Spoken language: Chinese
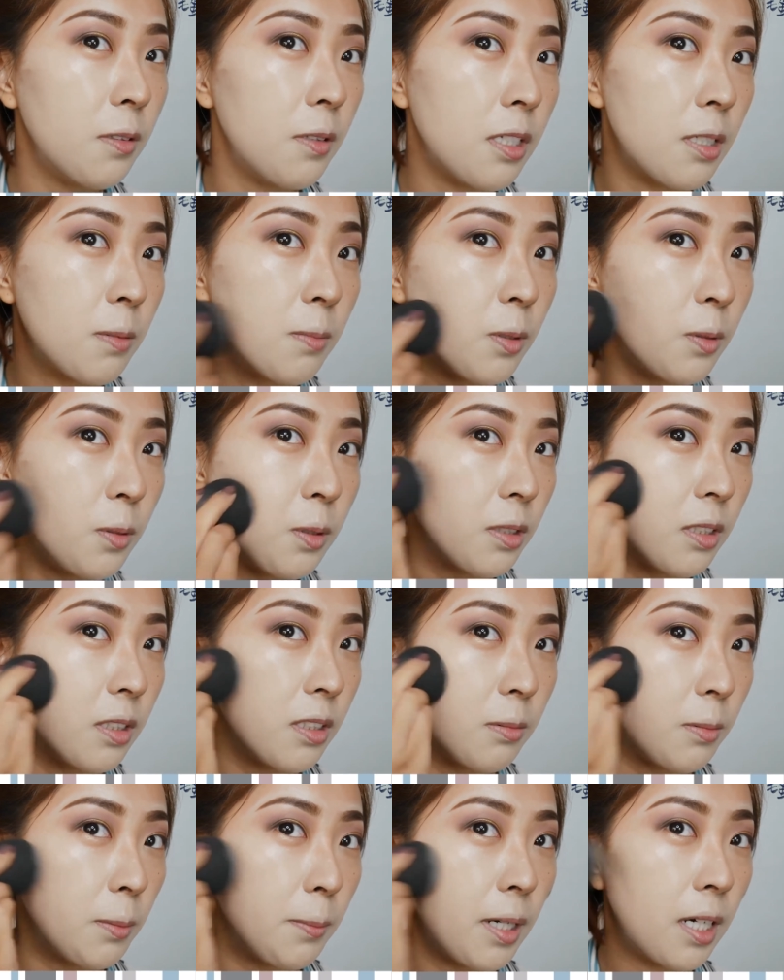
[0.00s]
为什么我觉得
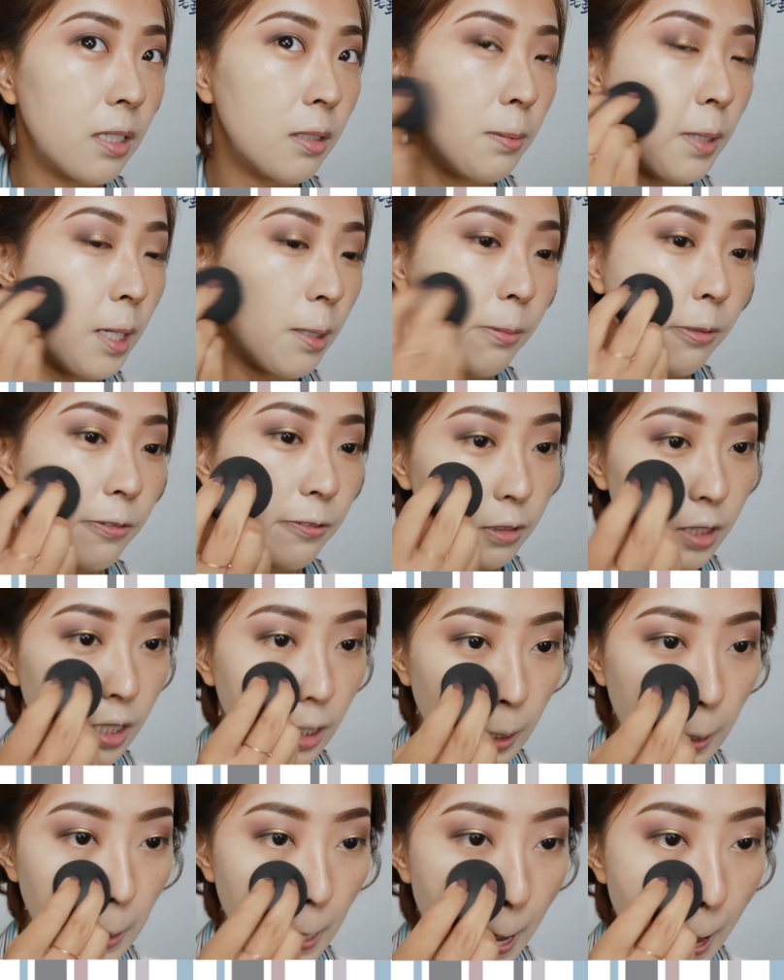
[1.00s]
怎么拍都拍不服
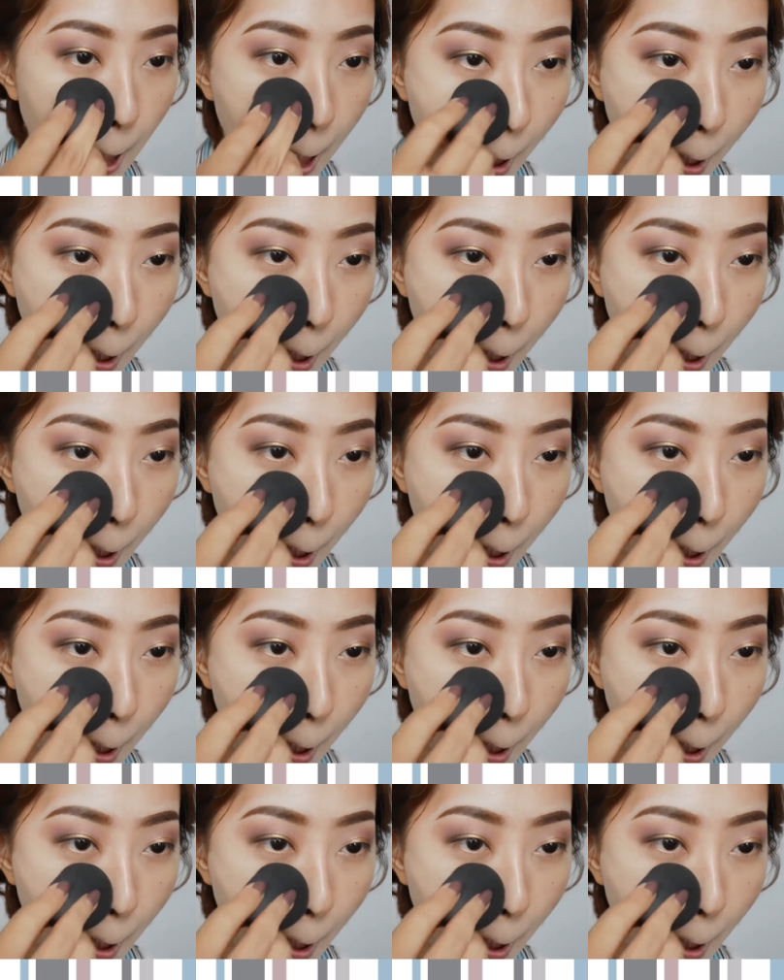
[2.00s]
帖呢？